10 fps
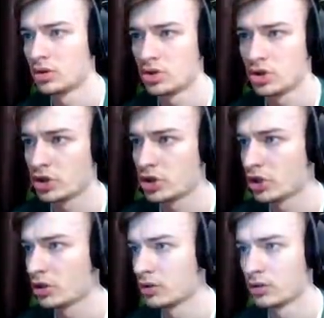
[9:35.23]
Чик-чик.
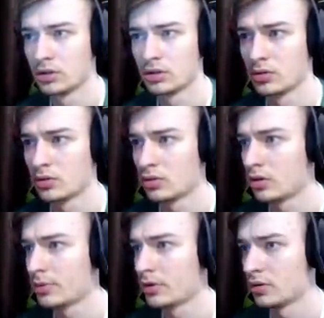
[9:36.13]

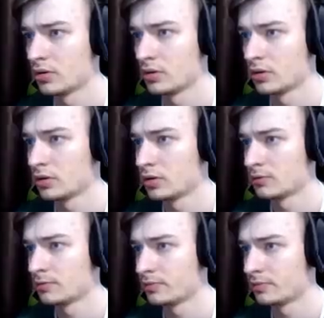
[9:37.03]
Оп.
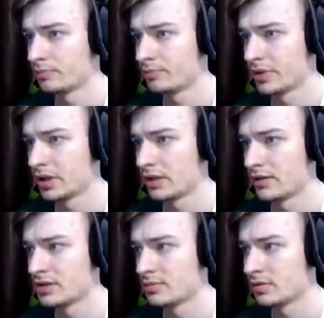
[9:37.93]
По
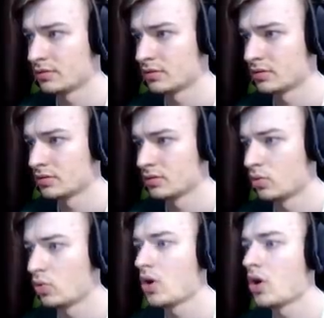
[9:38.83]
голове тебе.
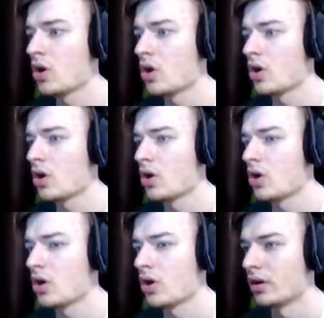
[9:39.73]

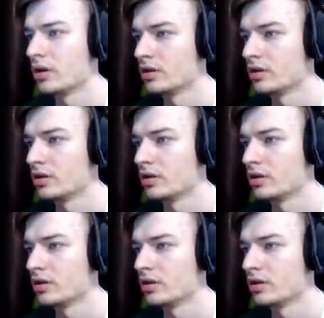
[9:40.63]
О!